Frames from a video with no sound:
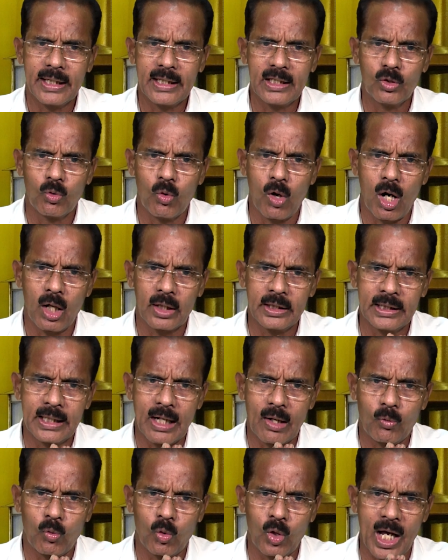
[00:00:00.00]
இது இந்த
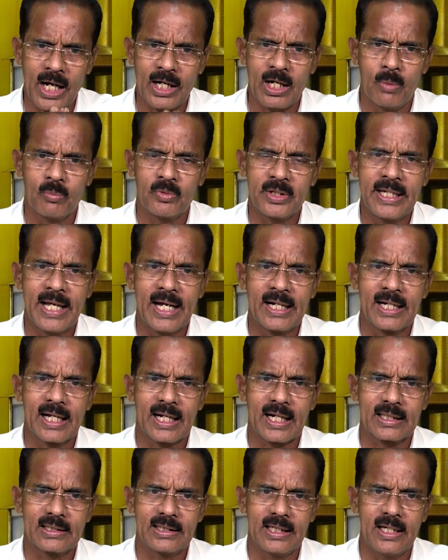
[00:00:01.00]
உலகம்
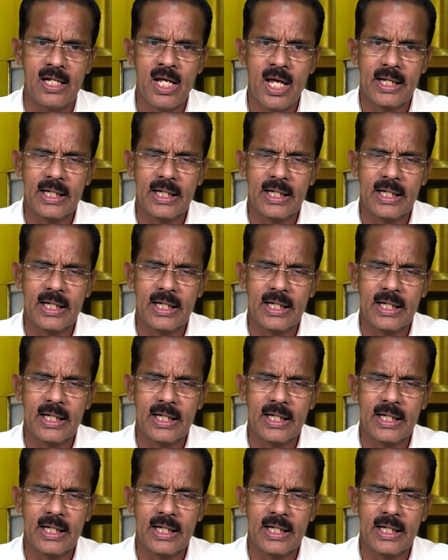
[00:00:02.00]
இயங்குகிறது